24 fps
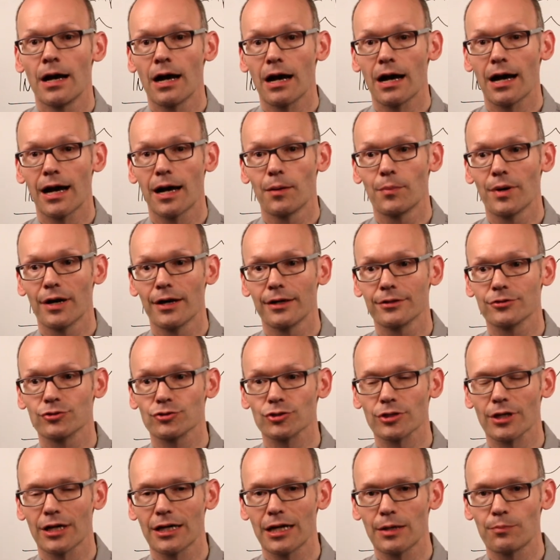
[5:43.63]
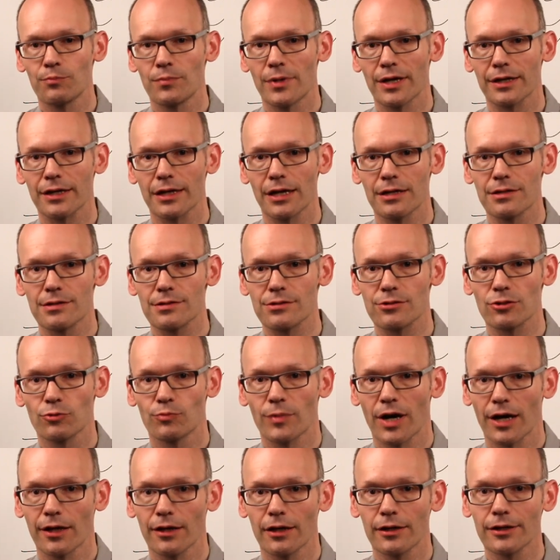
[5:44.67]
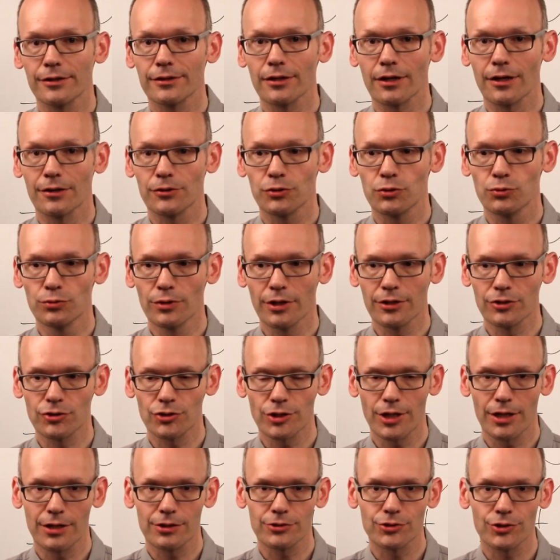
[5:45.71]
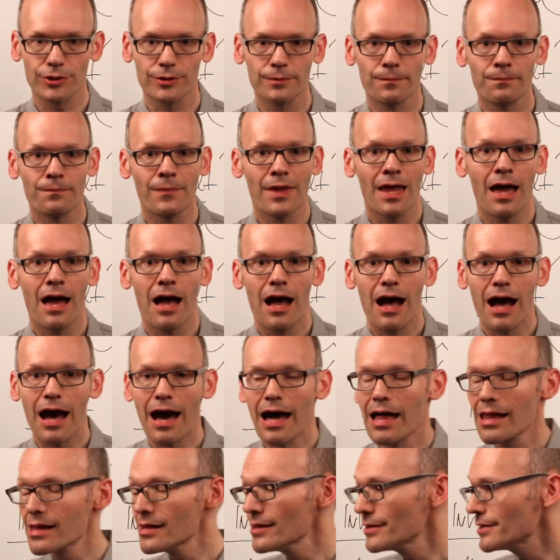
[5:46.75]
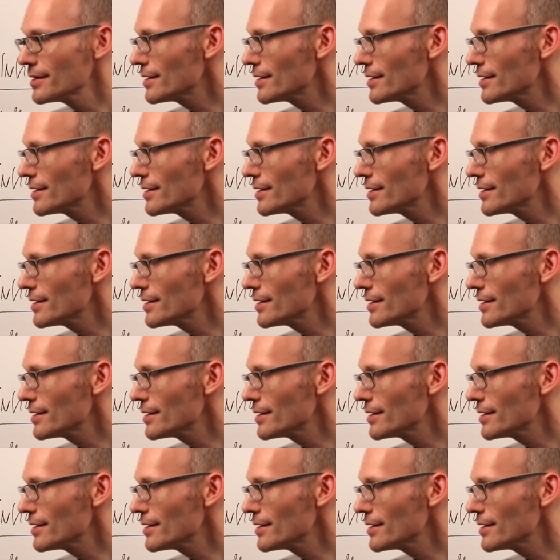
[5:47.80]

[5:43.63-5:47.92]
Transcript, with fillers: Arbeit schreiben, ergänzt um eine Literaturrecherche? All